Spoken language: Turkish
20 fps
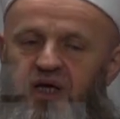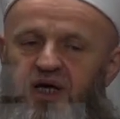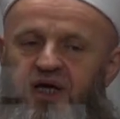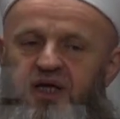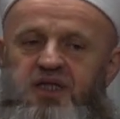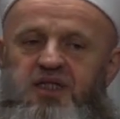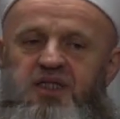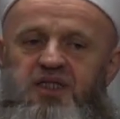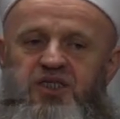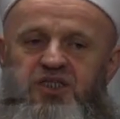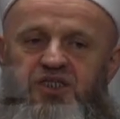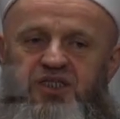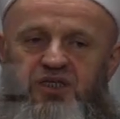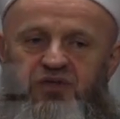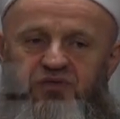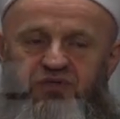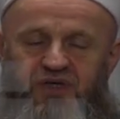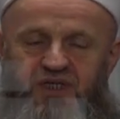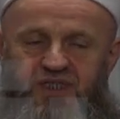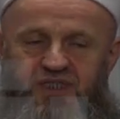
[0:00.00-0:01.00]

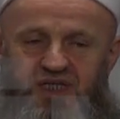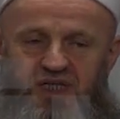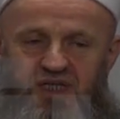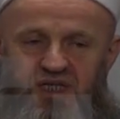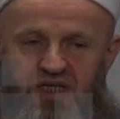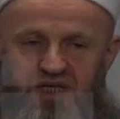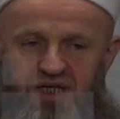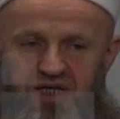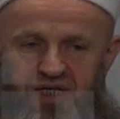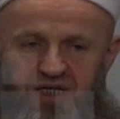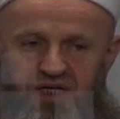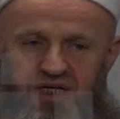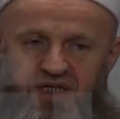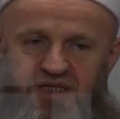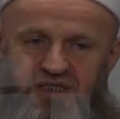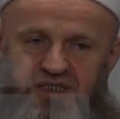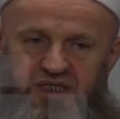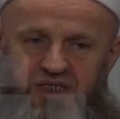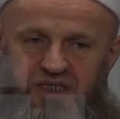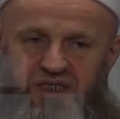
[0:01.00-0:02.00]
Arkadaşlar Veysel Karani
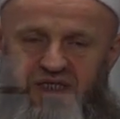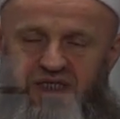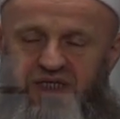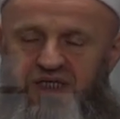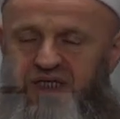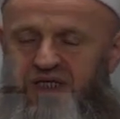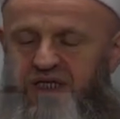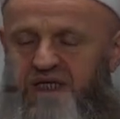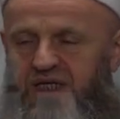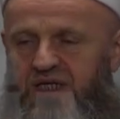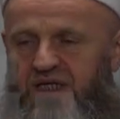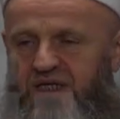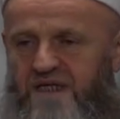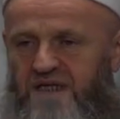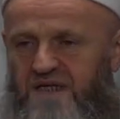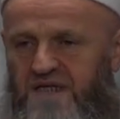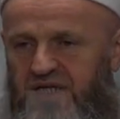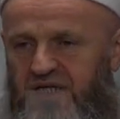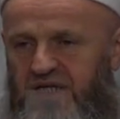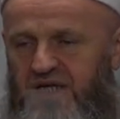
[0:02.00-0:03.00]
Hazretleri ile
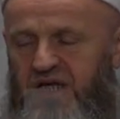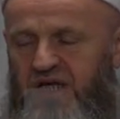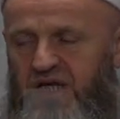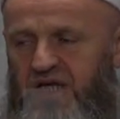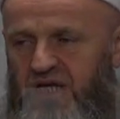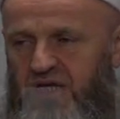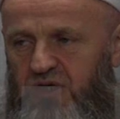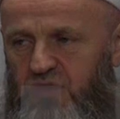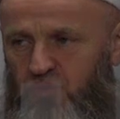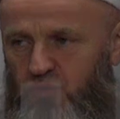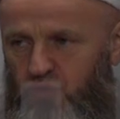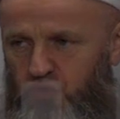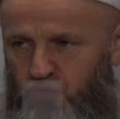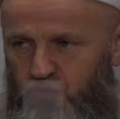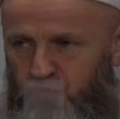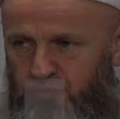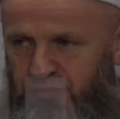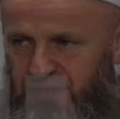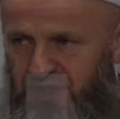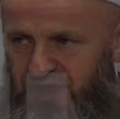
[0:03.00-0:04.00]
ilgili
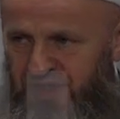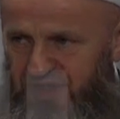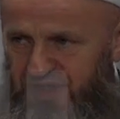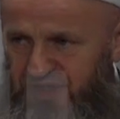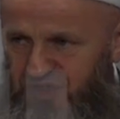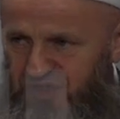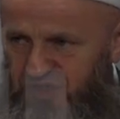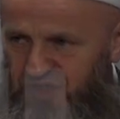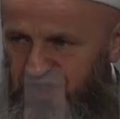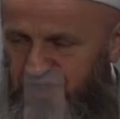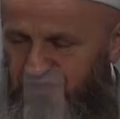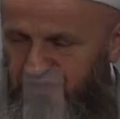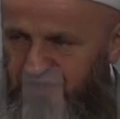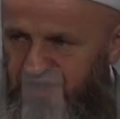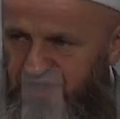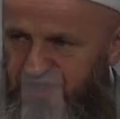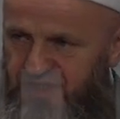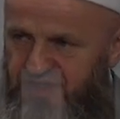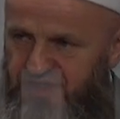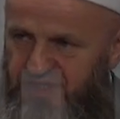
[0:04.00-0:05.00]
uzun bir hadis-i
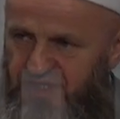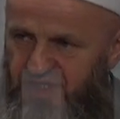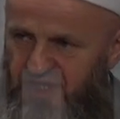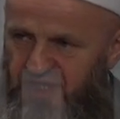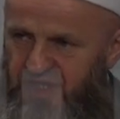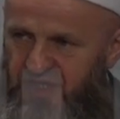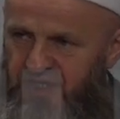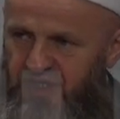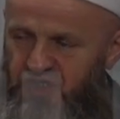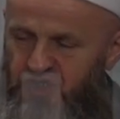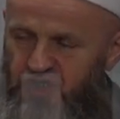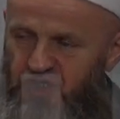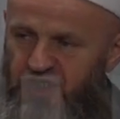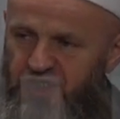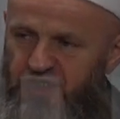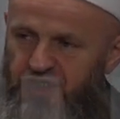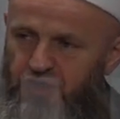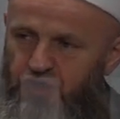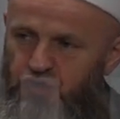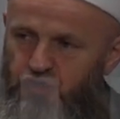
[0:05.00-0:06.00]
şerifin kısa
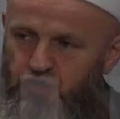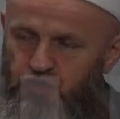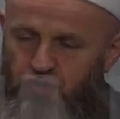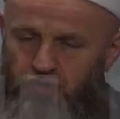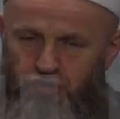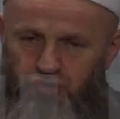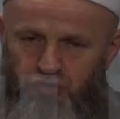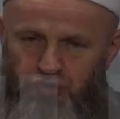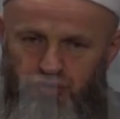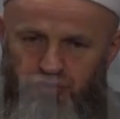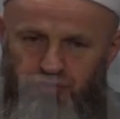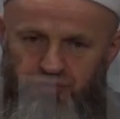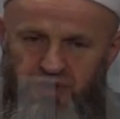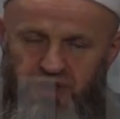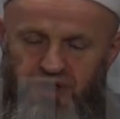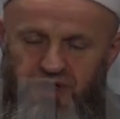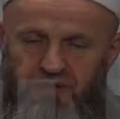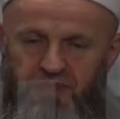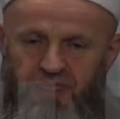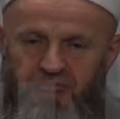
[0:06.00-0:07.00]
şeklini söylüyorum.
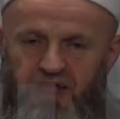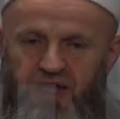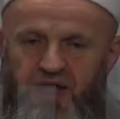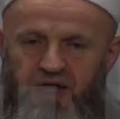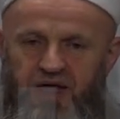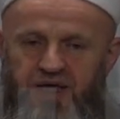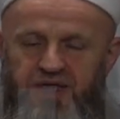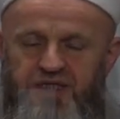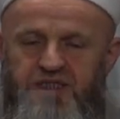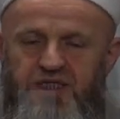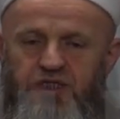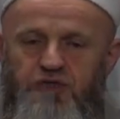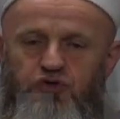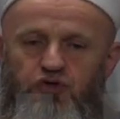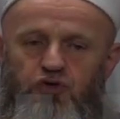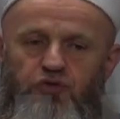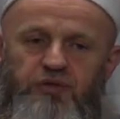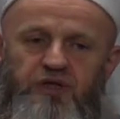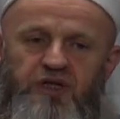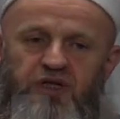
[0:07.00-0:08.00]

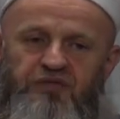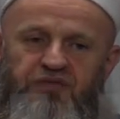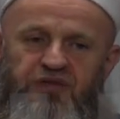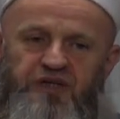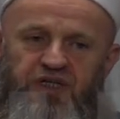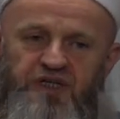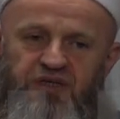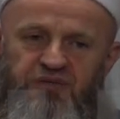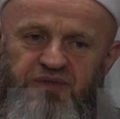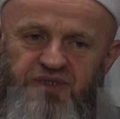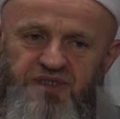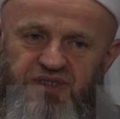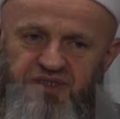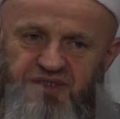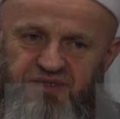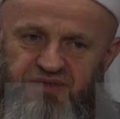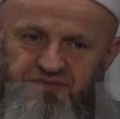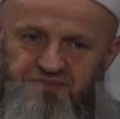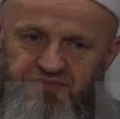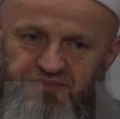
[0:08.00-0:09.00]
Hazreti Ömer
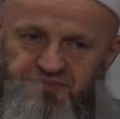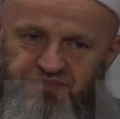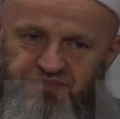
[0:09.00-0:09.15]
Efendimiz